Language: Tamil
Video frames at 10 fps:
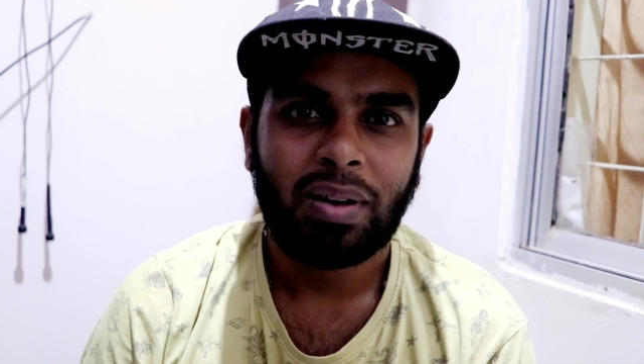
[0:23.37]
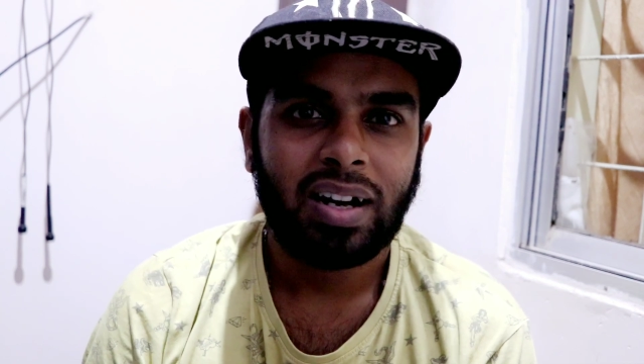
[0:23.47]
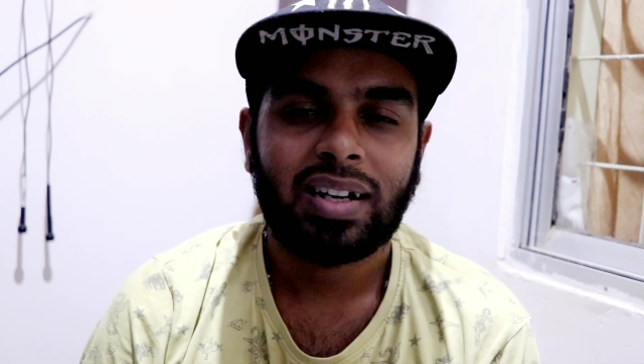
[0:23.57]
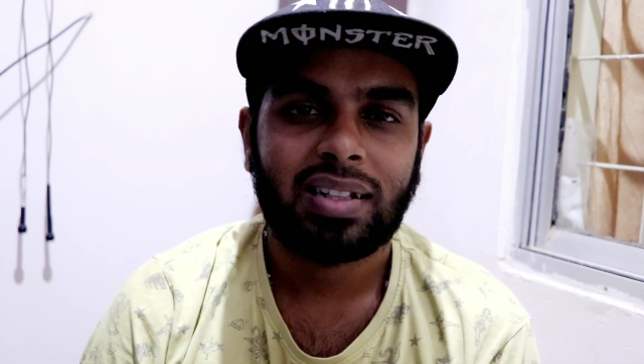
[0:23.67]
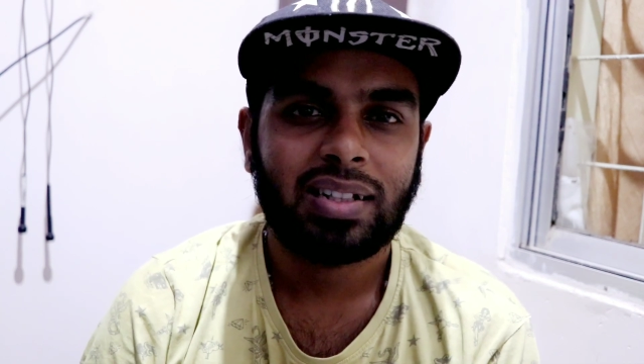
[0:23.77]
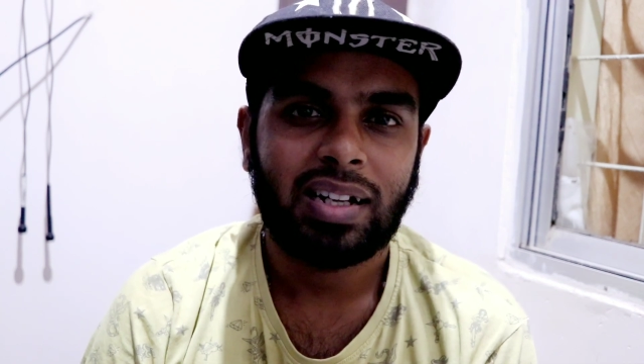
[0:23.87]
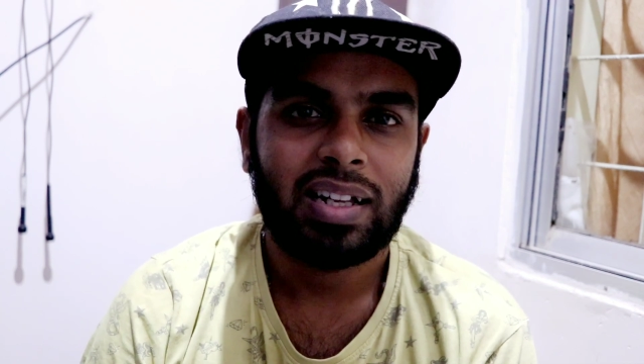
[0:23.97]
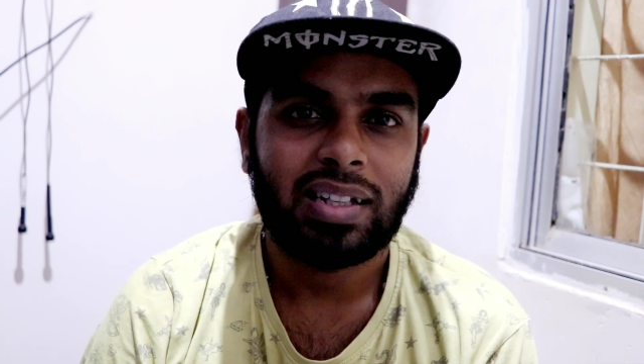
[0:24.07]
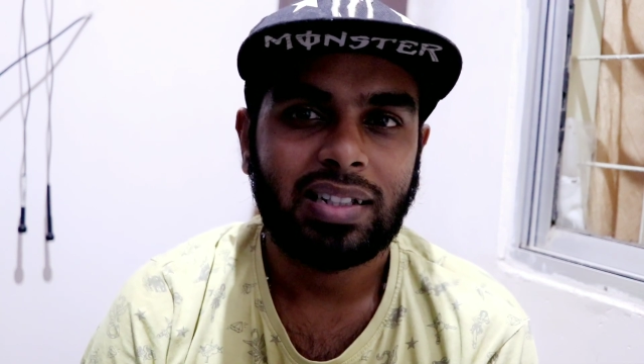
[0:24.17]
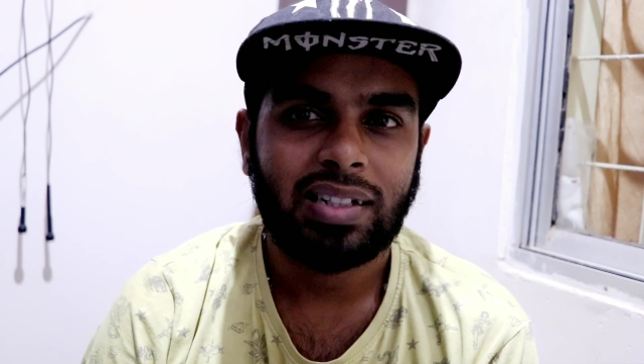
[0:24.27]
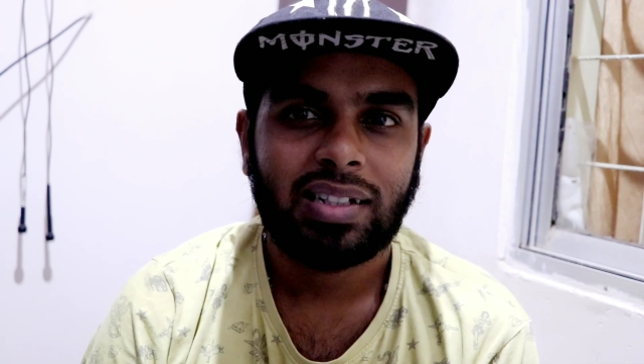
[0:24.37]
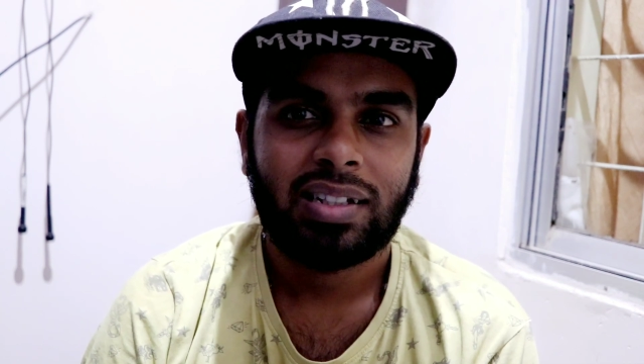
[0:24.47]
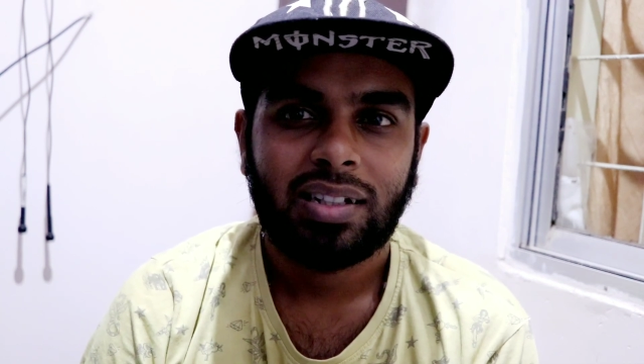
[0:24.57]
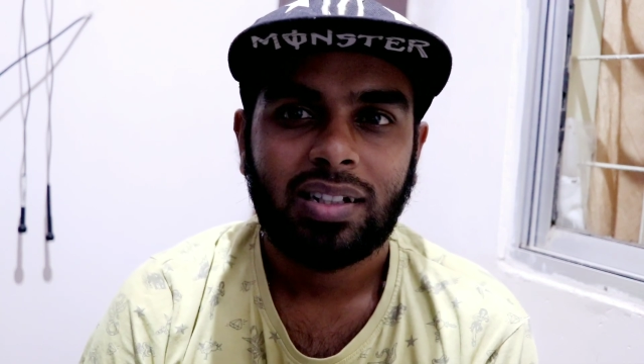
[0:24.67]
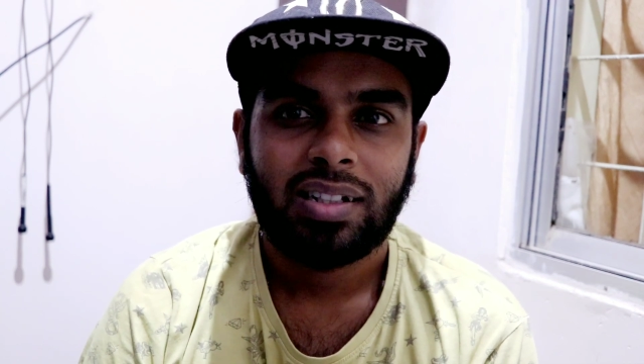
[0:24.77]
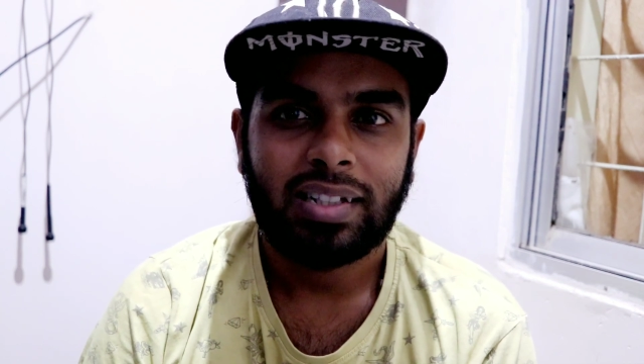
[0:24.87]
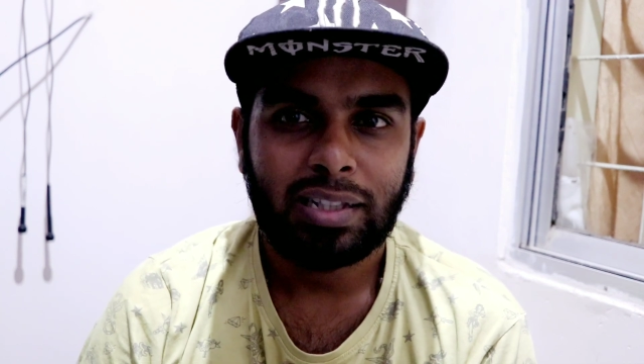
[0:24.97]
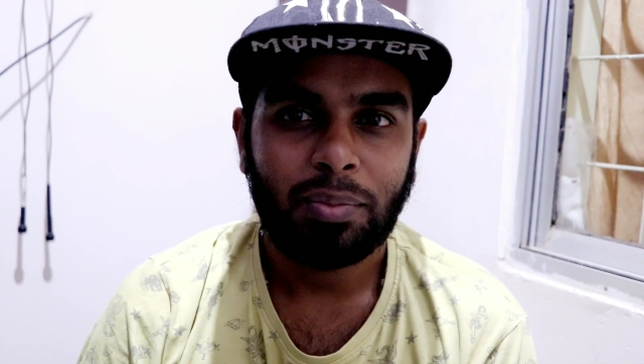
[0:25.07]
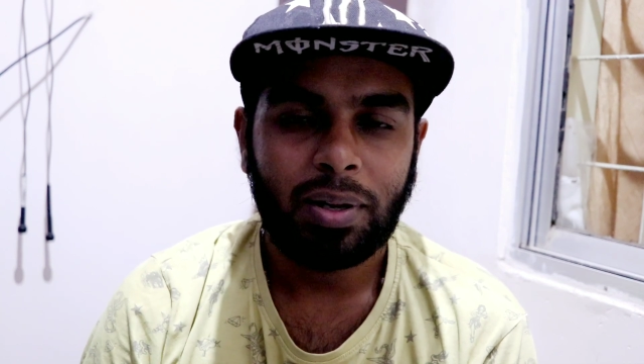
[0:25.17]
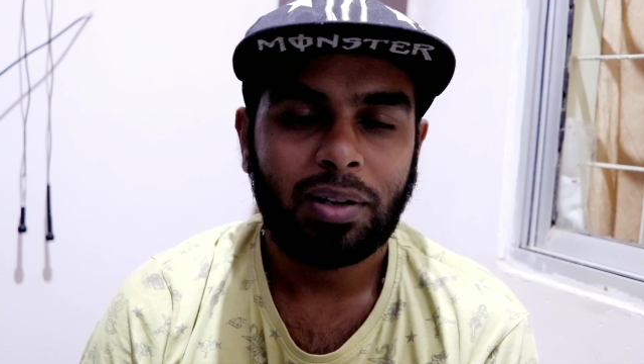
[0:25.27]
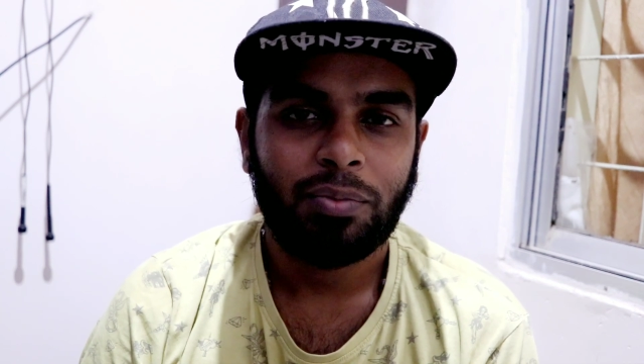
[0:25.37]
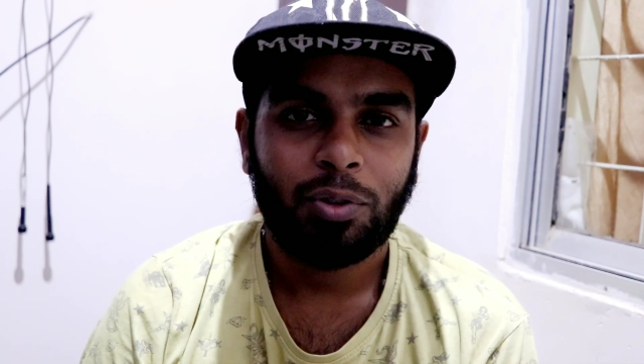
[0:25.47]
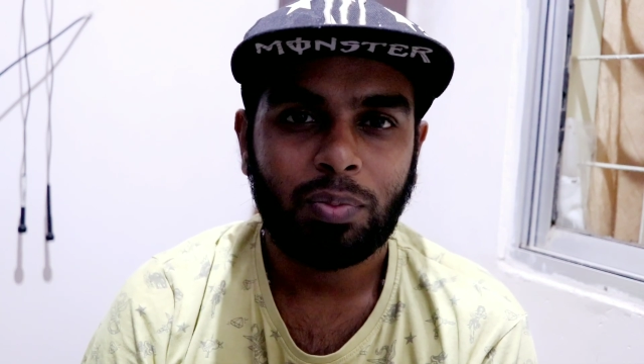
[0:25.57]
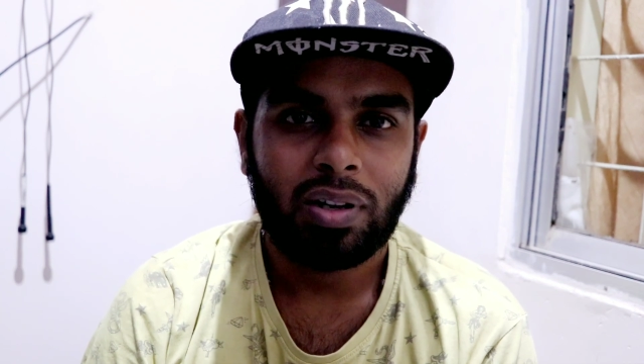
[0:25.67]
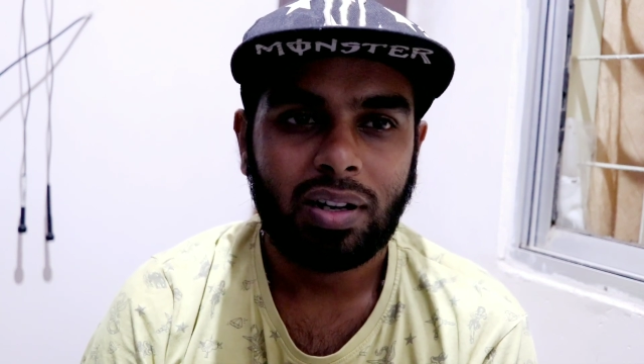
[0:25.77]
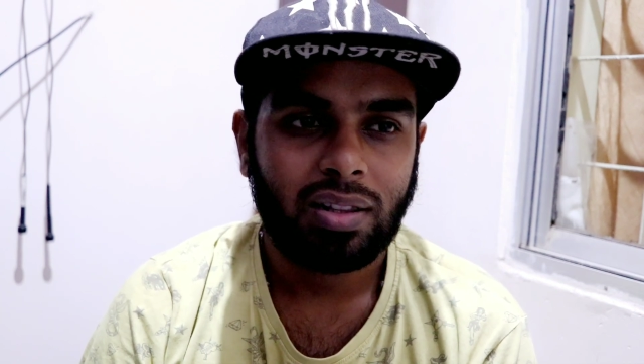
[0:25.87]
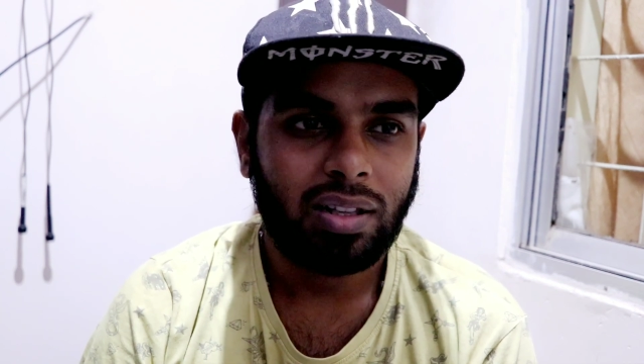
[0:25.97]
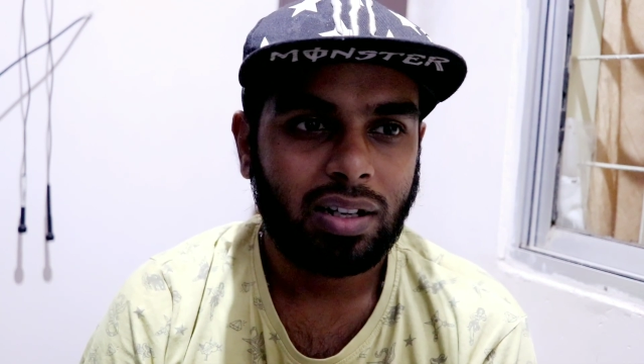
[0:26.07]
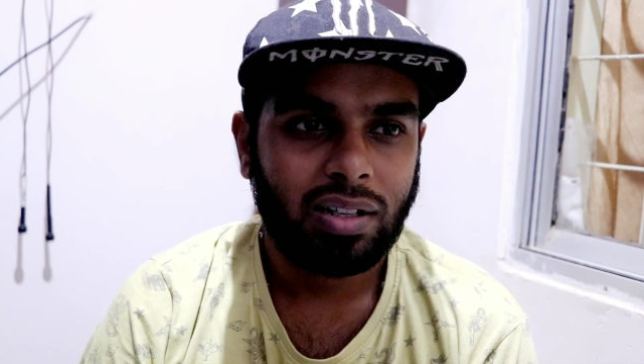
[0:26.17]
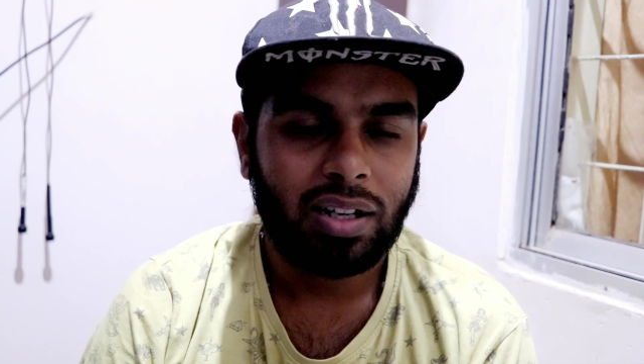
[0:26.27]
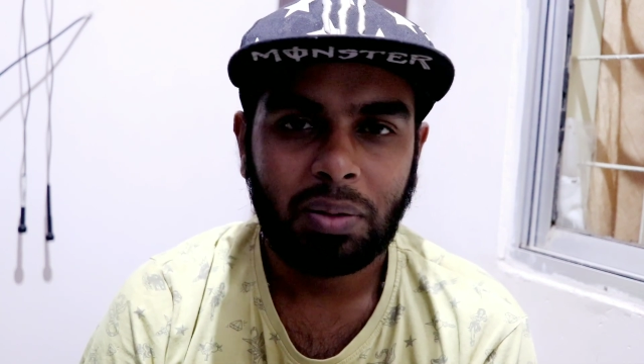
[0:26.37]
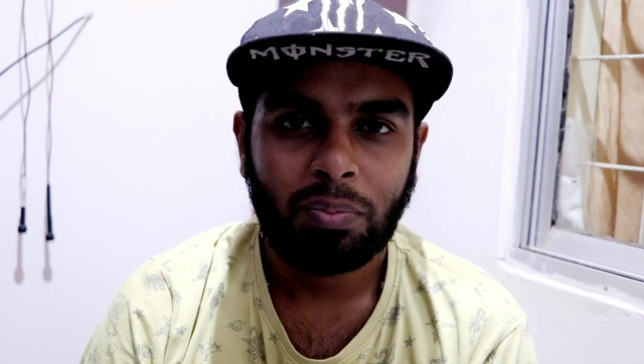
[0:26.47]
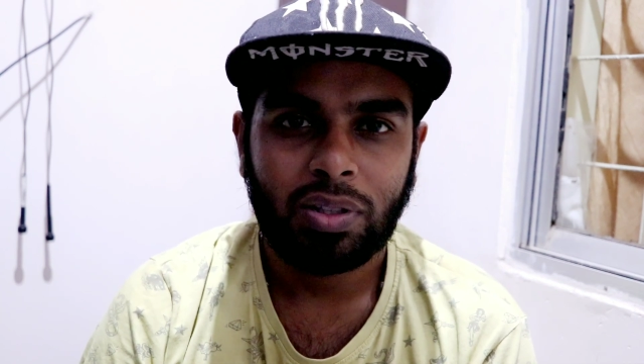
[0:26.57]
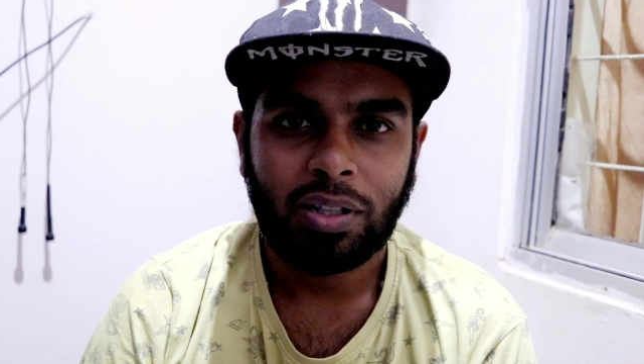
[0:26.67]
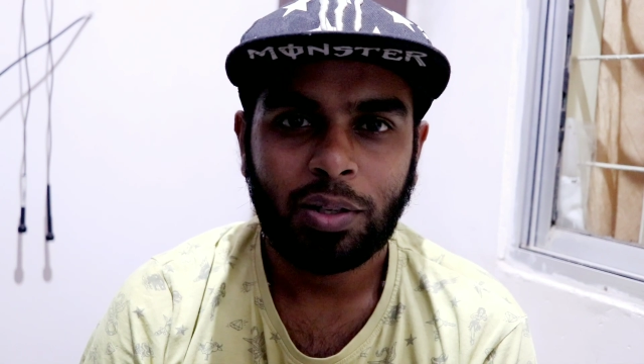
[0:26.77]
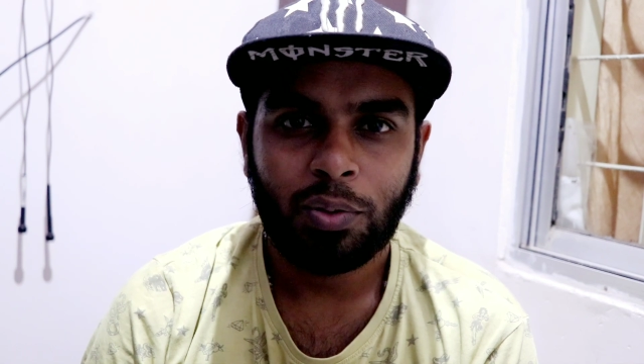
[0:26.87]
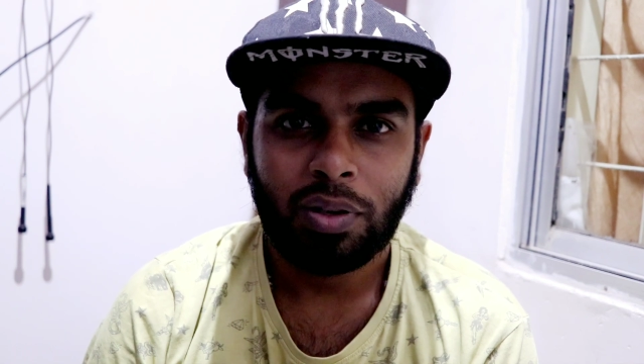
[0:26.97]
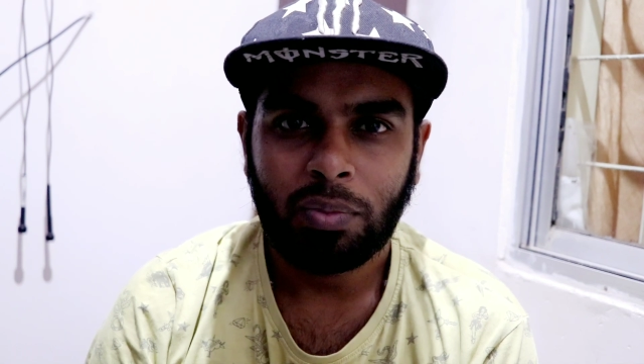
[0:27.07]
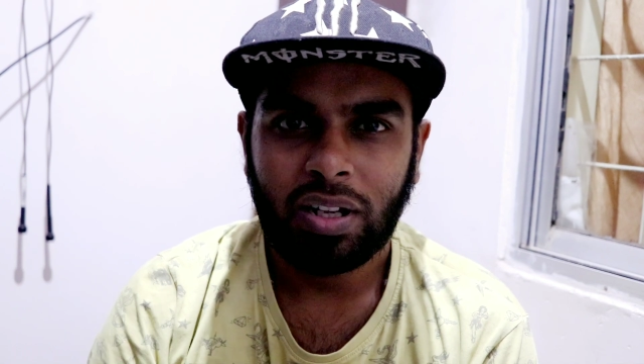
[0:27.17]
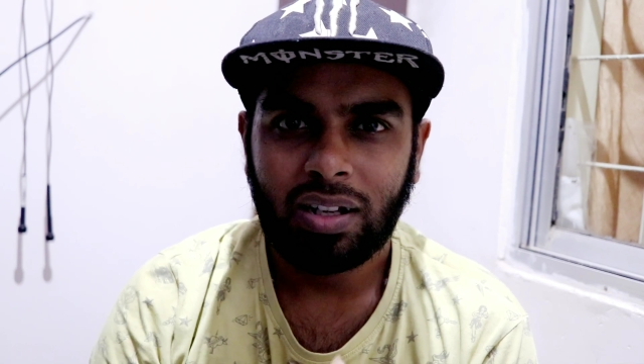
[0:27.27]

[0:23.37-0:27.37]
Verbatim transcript: பார்க்கறது கிடையாது இந்த மாதிரி ரிவ்யூ பண்ணுறது தான் டைம் பார்த்திங்கன்னா ஒரு